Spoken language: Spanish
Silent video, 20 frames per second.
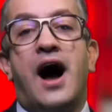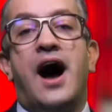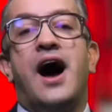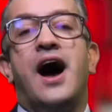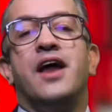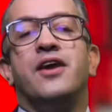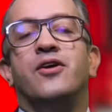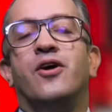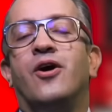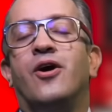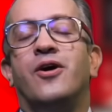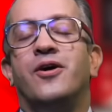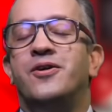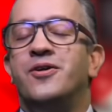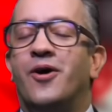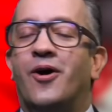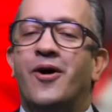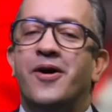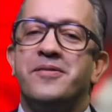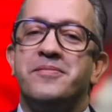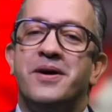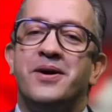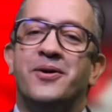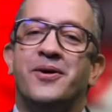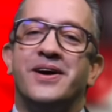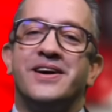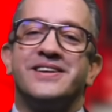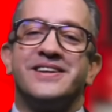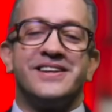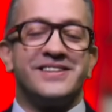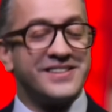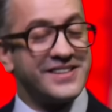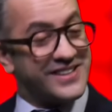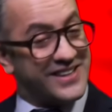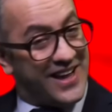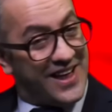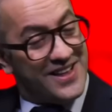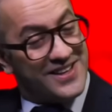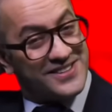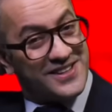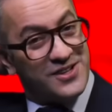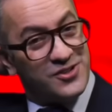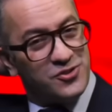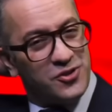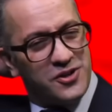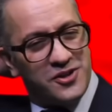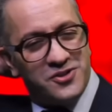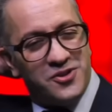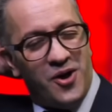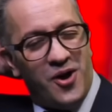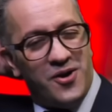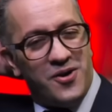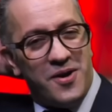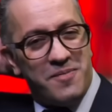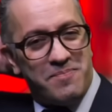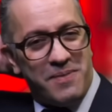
Ah, no, no, hermano. E, esa es Laida Sansores. No, no hay